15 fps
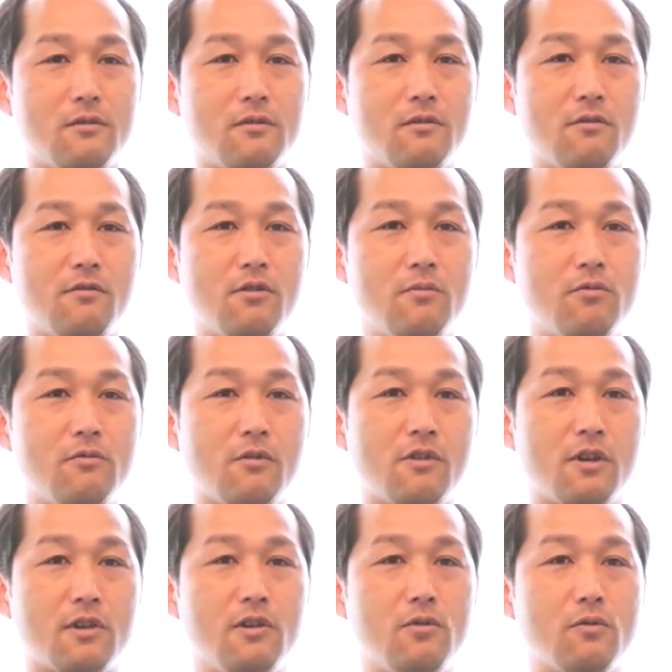随分
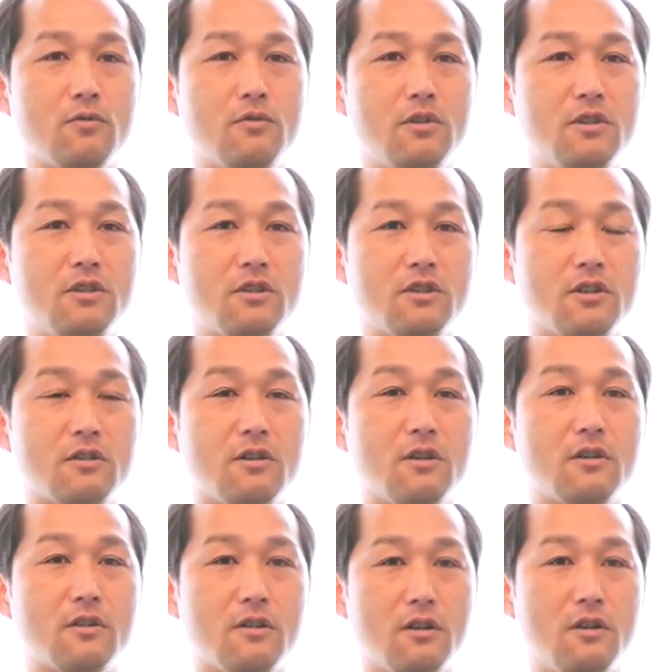先送りにした
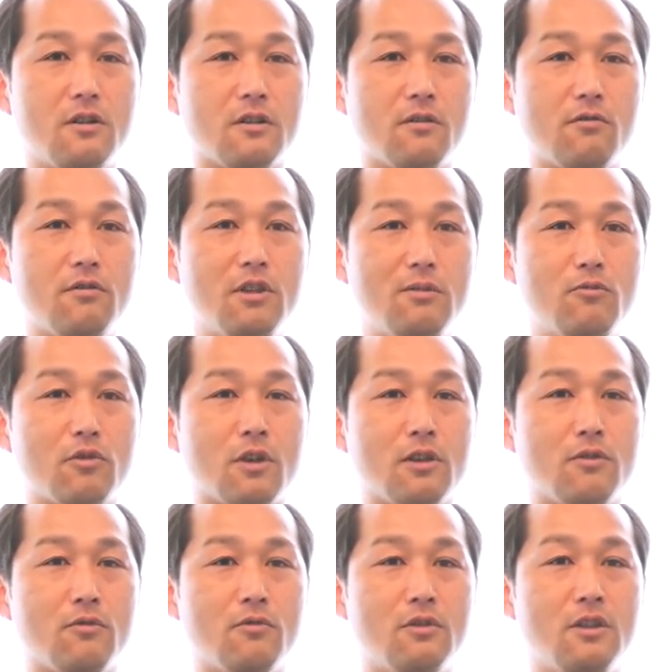結果それでも結
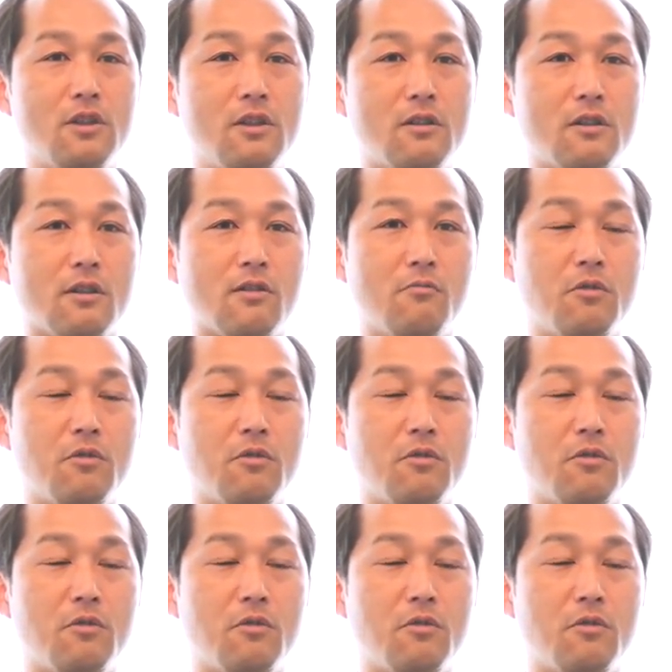局2年経つ